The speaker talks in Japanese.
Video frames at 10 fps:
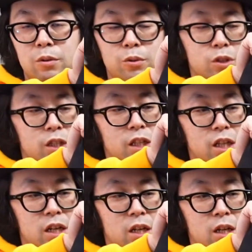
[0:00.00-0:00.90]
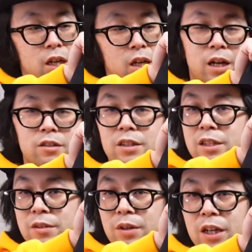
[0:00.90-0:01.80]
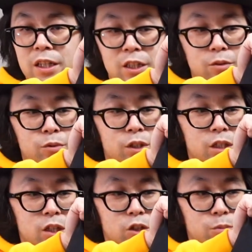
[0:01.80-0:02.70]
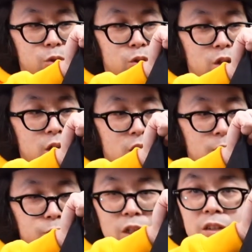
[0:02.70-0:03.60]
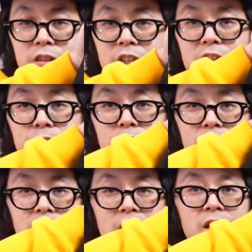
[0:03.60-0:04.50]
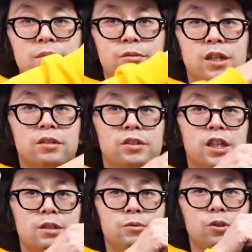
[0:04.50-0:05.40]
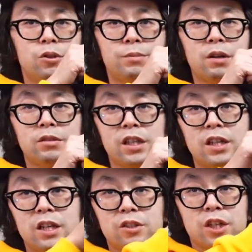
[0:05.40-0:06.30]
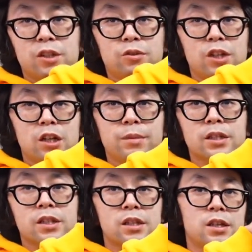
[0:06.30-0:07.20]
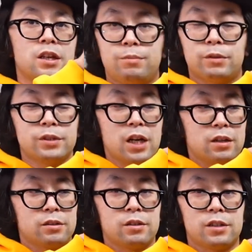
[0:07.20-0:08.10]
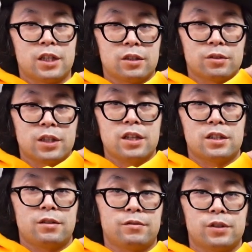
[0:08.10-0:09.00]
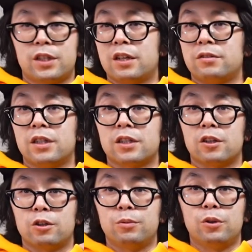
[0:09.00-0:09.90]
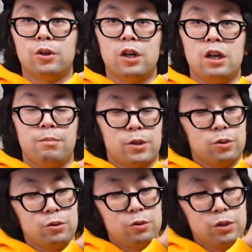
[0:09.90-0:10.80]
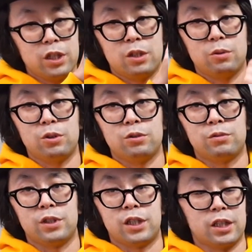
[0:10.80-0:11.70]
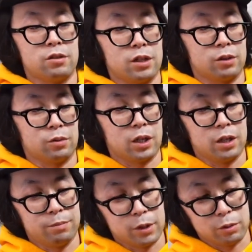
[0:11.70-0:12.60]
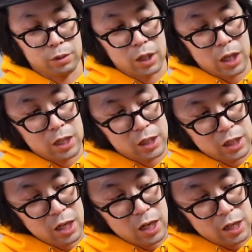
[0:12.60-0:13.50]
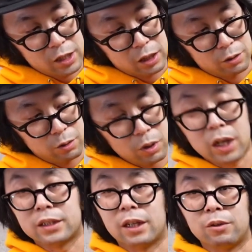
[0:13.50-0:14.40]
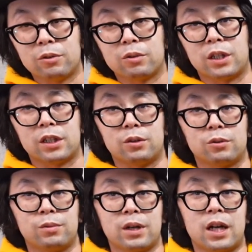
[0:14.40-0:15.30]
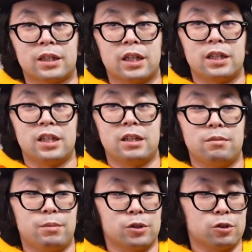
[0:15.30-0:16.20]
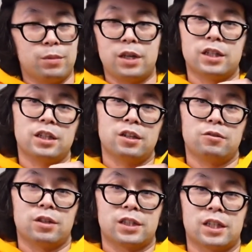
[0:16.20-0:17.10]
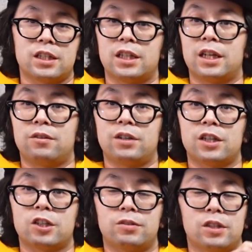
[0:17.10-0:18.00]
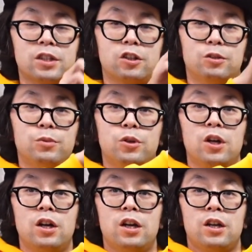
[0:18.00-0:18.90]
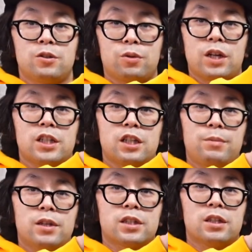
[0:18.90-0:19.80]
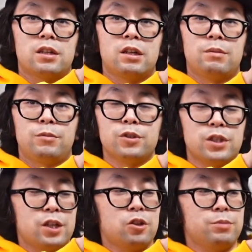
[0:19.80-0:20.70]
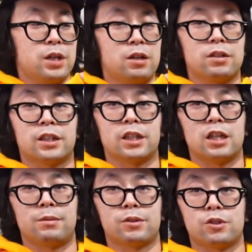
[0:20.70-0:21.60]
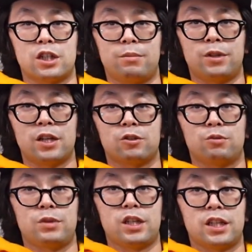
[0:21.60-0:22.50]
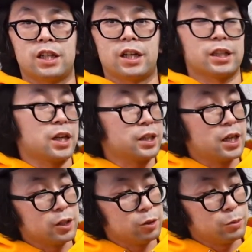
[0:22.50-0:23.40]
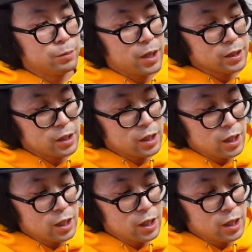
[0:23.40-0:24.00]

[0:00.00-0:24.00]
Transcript: 今年出た春夏のカラーだと思うんですけれども、ブラックデニムですね。ブラックデニムのマウンテンライトジャケットになります。まあ、普段ジャストサイズで服着てるんですけれども、まあ、そういう時にどういう風に着てるかとか、まあ、どんな感じ着用感だよとかってことをね、簡単に、まあ、ちょっとメインチャンネルよりは雑な内容になっちゃうんですけれども、紹してます。もしね、興味がある方いればそちらもね、ちょっと見ていただけたらなと思います。